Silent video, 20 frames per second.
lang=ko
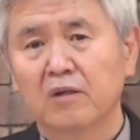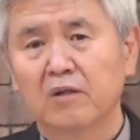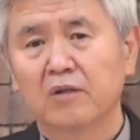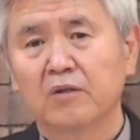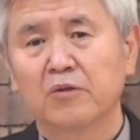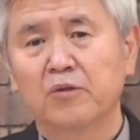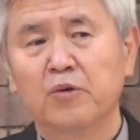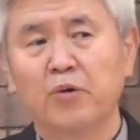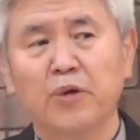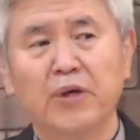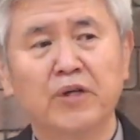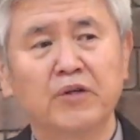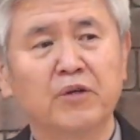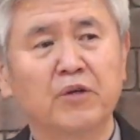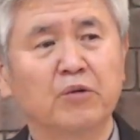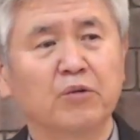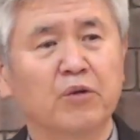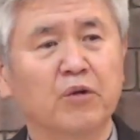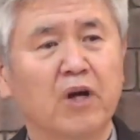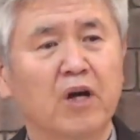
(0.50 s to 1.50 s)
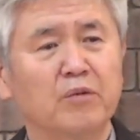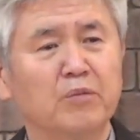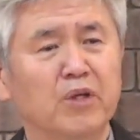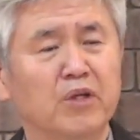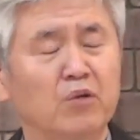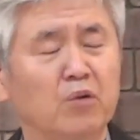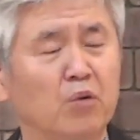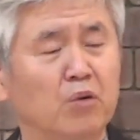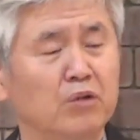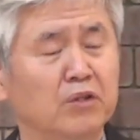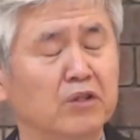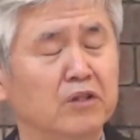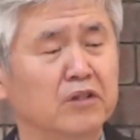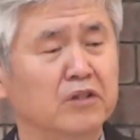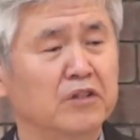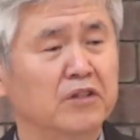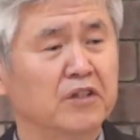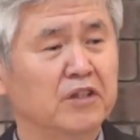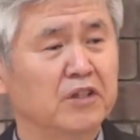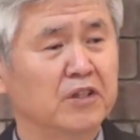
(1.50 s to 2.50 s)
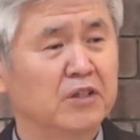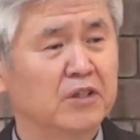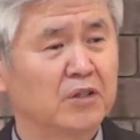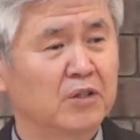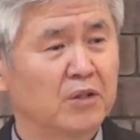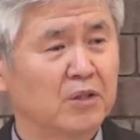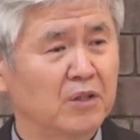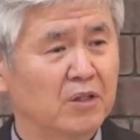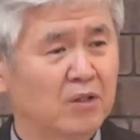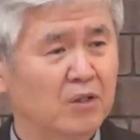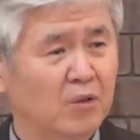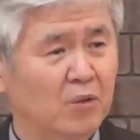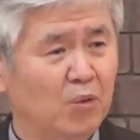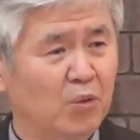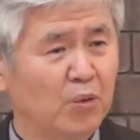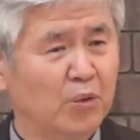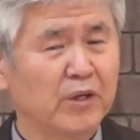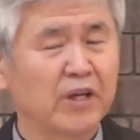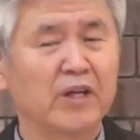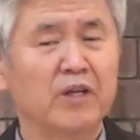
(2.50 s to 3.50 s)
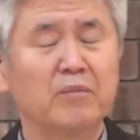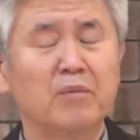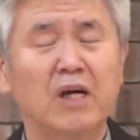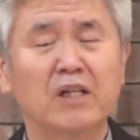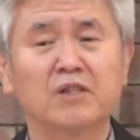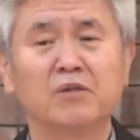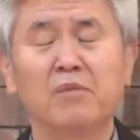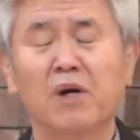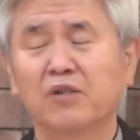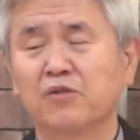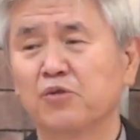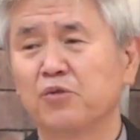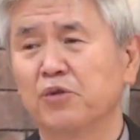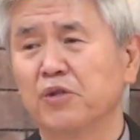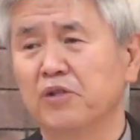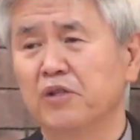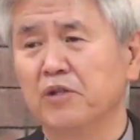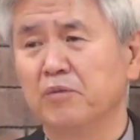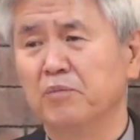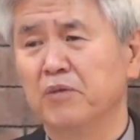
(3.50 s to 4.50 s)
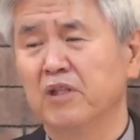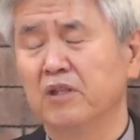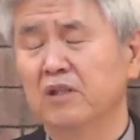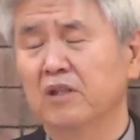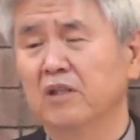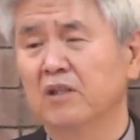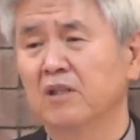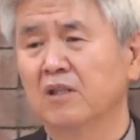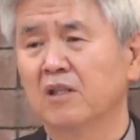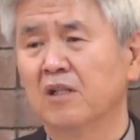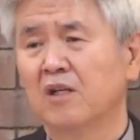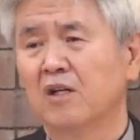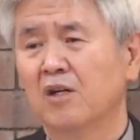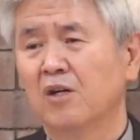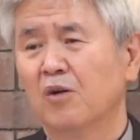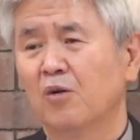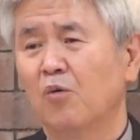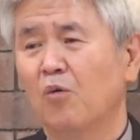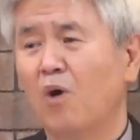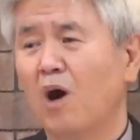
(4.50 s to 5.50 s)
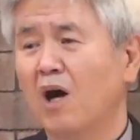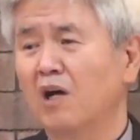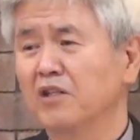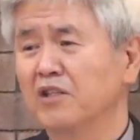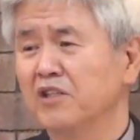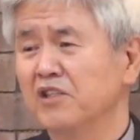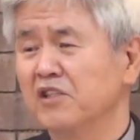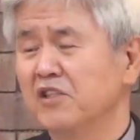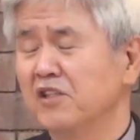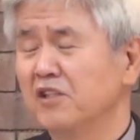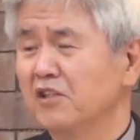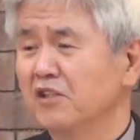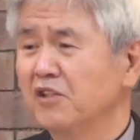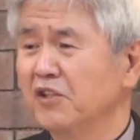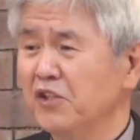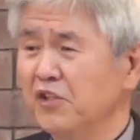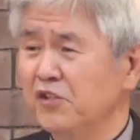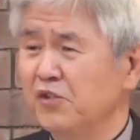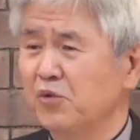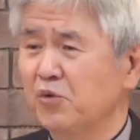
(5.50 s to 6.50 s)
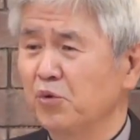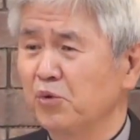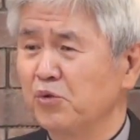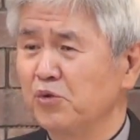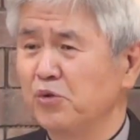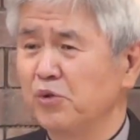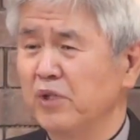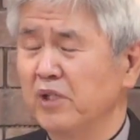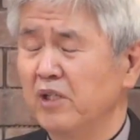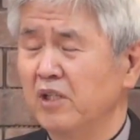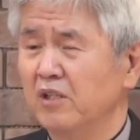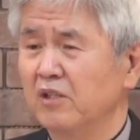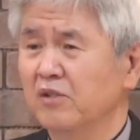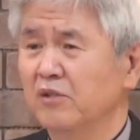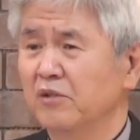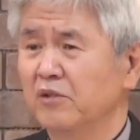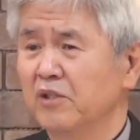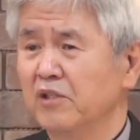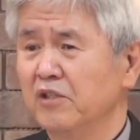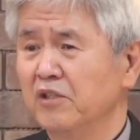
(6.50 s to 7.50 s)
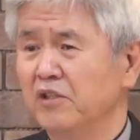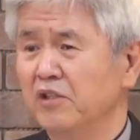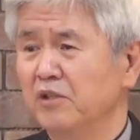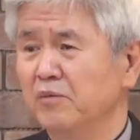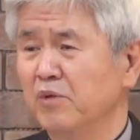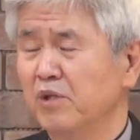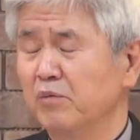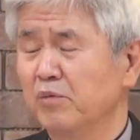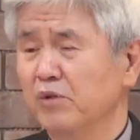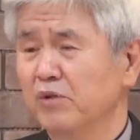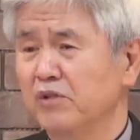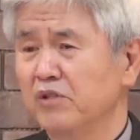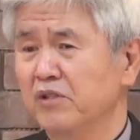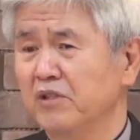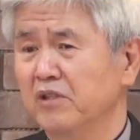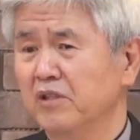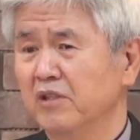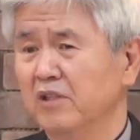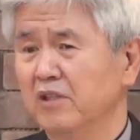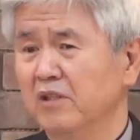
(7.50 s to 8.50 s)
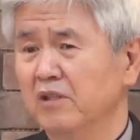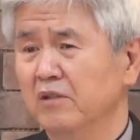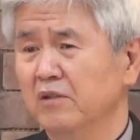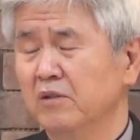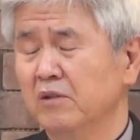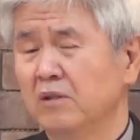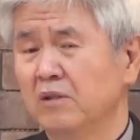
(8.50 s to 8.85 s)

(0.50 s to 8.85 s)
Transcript: 교회력으로 하면 오늘이 올해의 마지막 주일입니다. 왕이신 그리스도 주일 그렇게 이름을 붙이는데요.